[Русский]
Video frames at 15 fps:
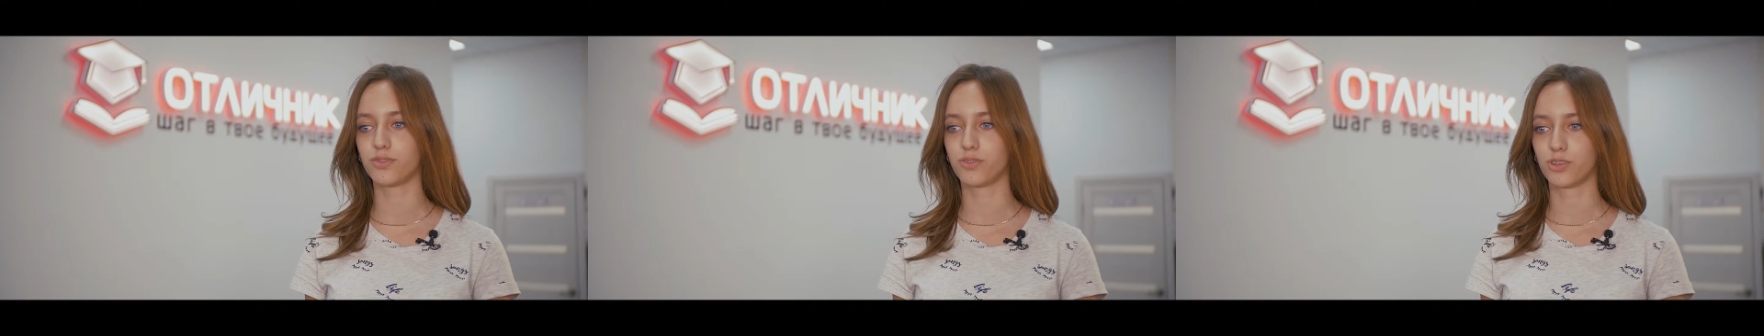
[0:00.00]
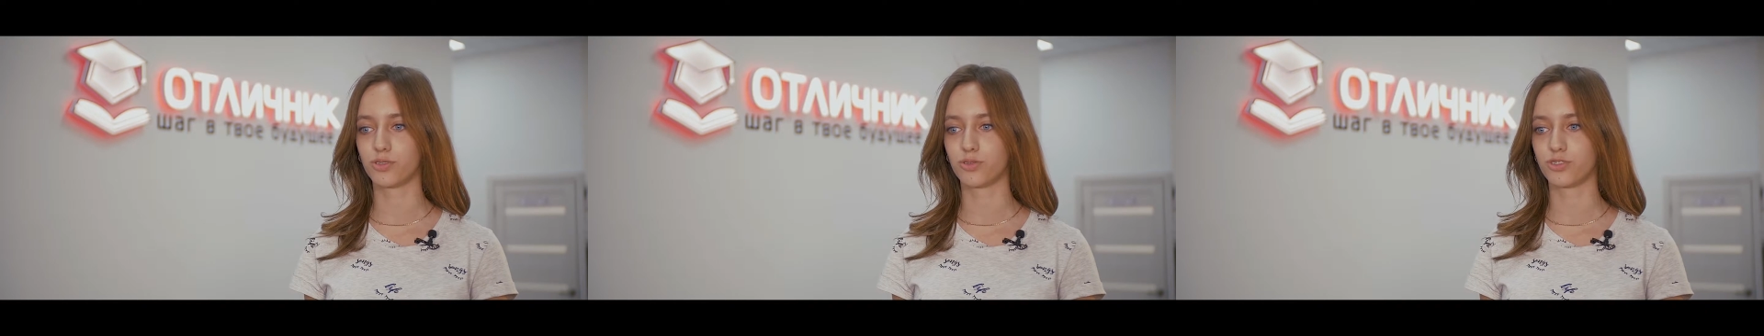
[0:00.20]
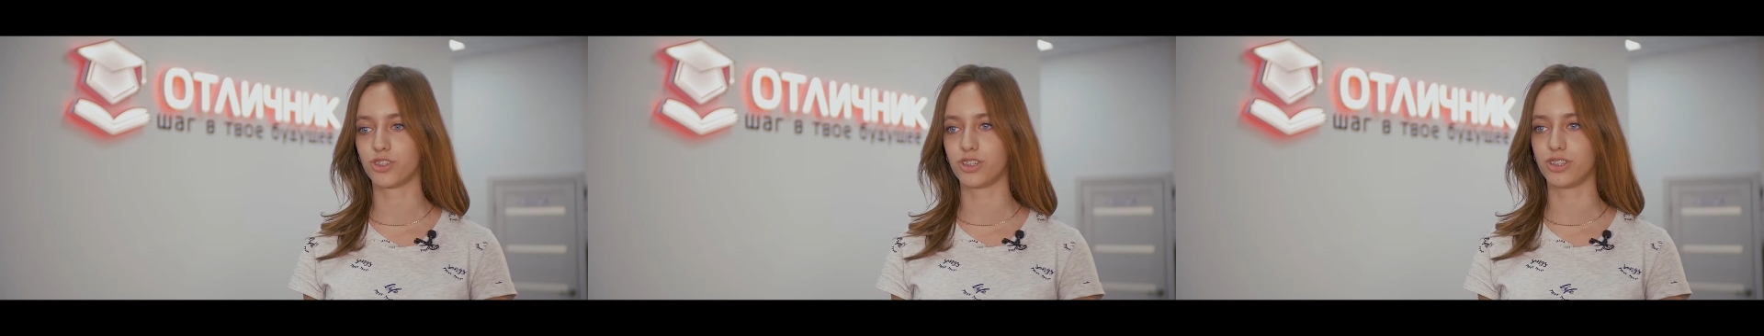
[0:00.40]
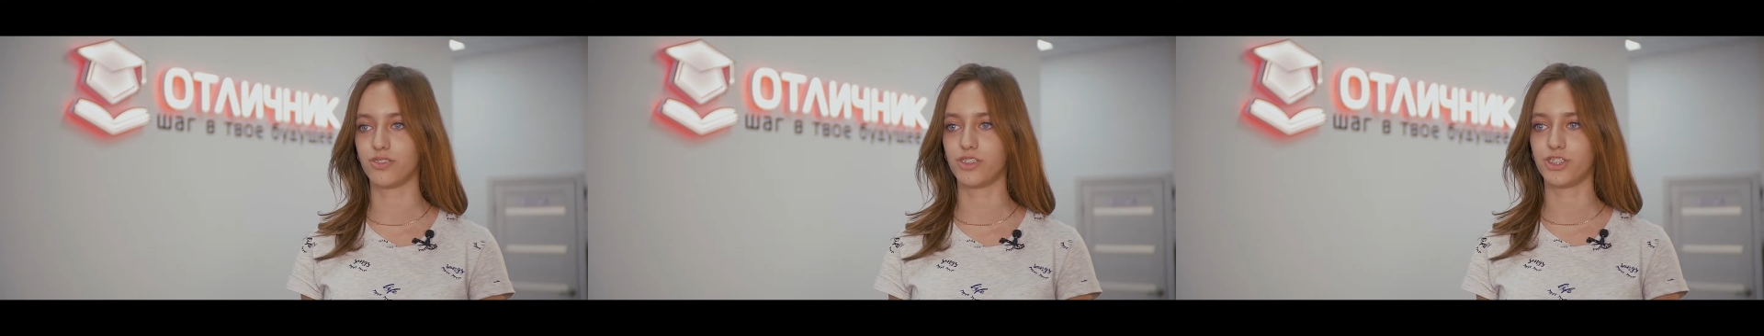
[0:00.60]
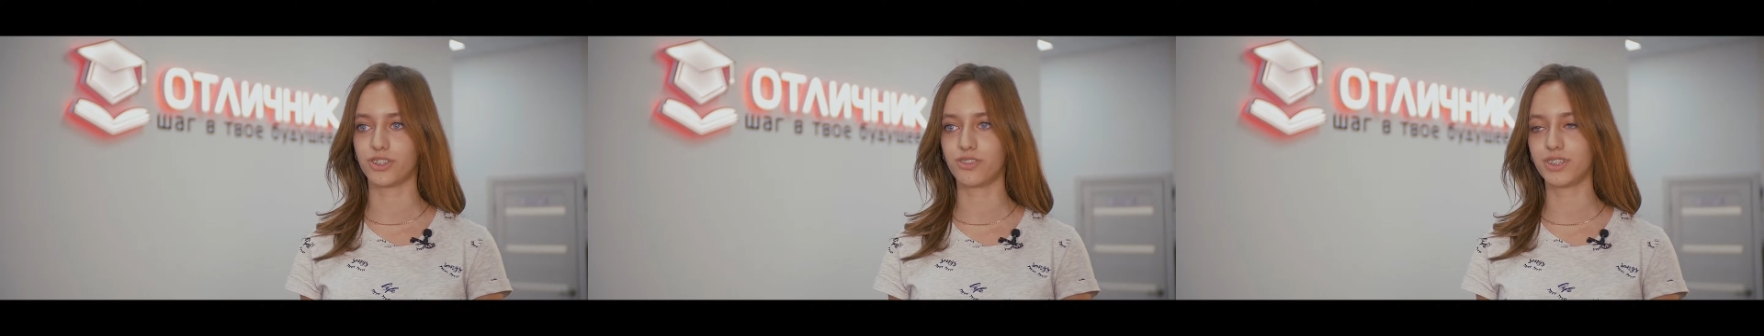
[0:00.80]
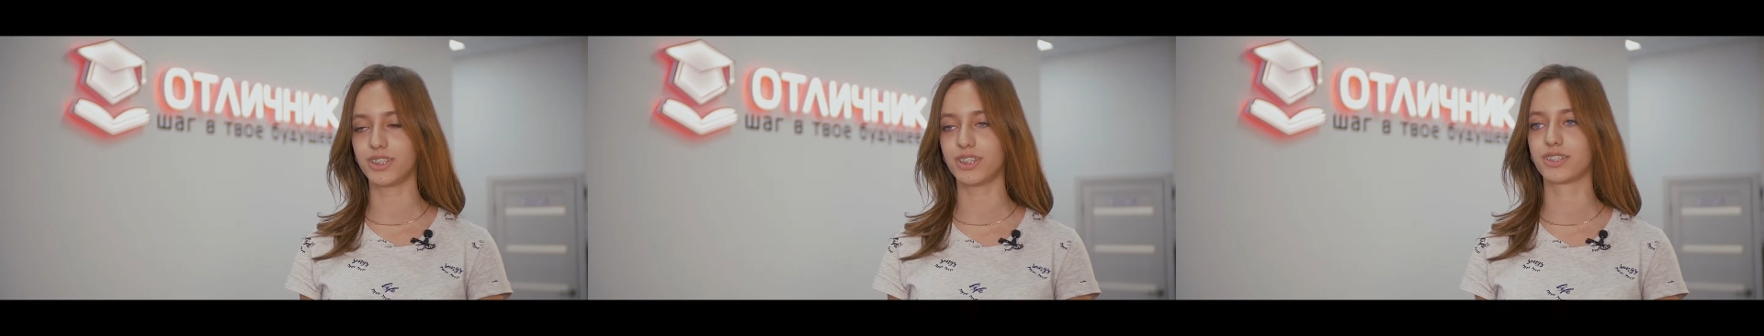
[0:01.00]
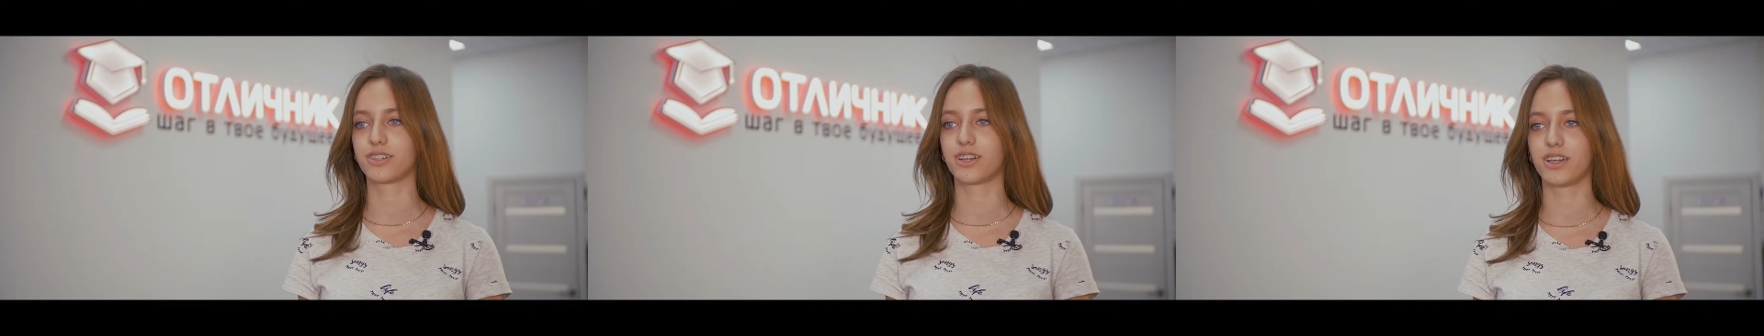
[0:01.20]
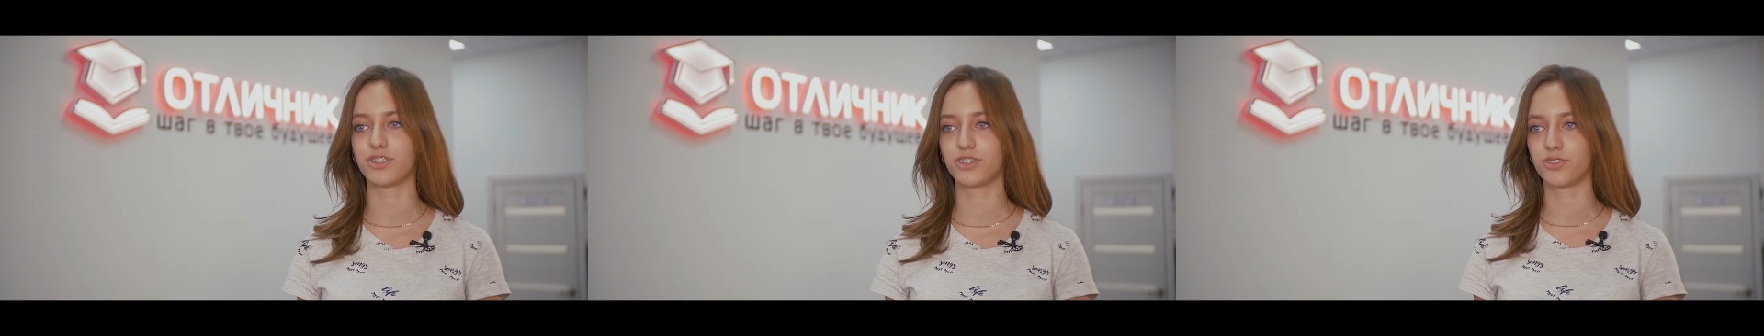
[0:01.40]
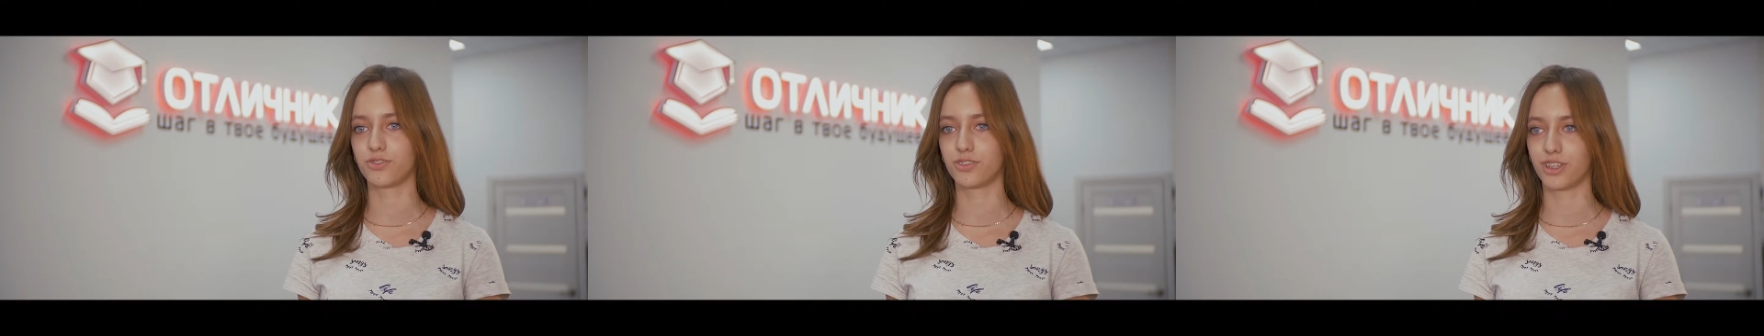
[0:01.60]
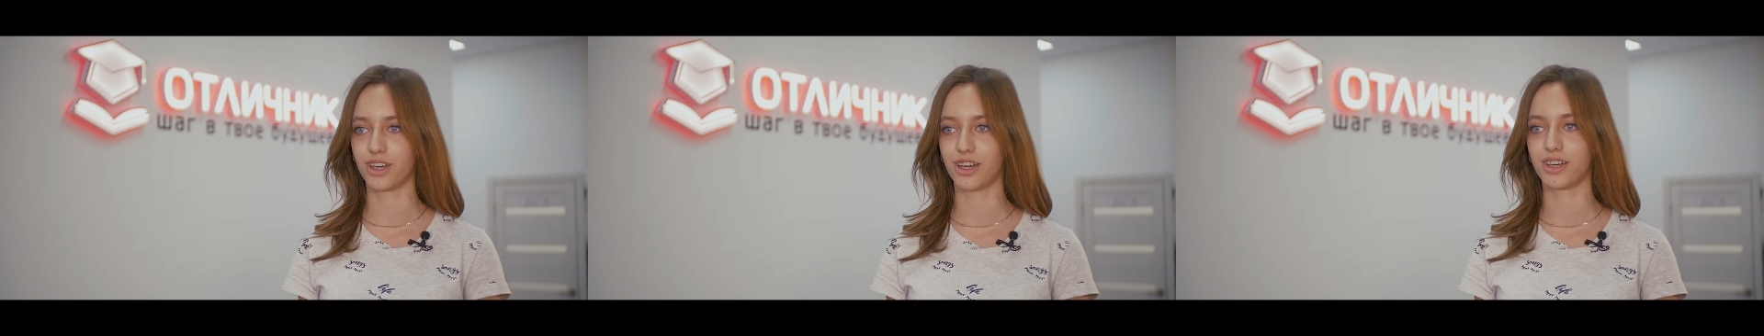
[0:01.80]
И вот уже две четверти я
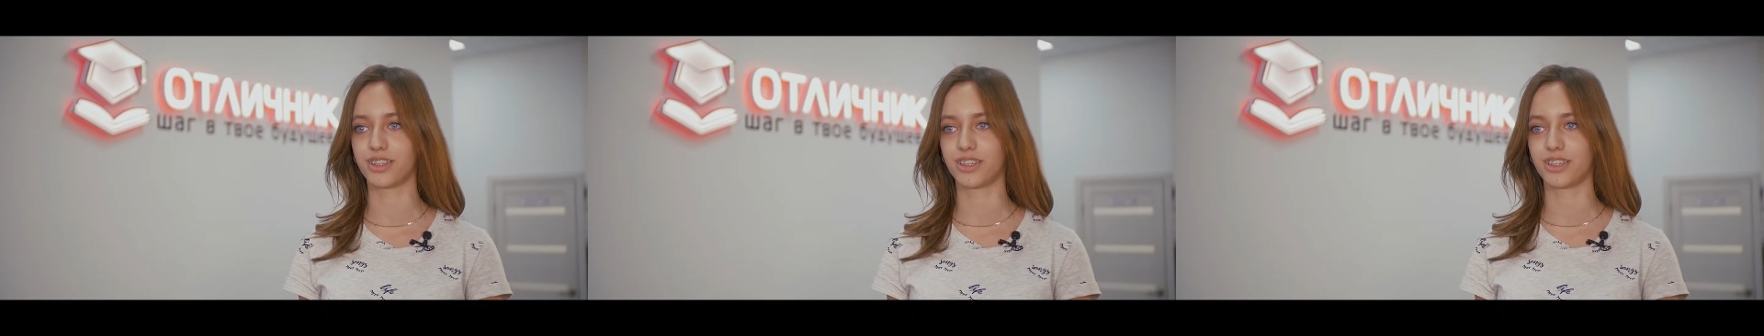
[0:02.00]
заканчиваю на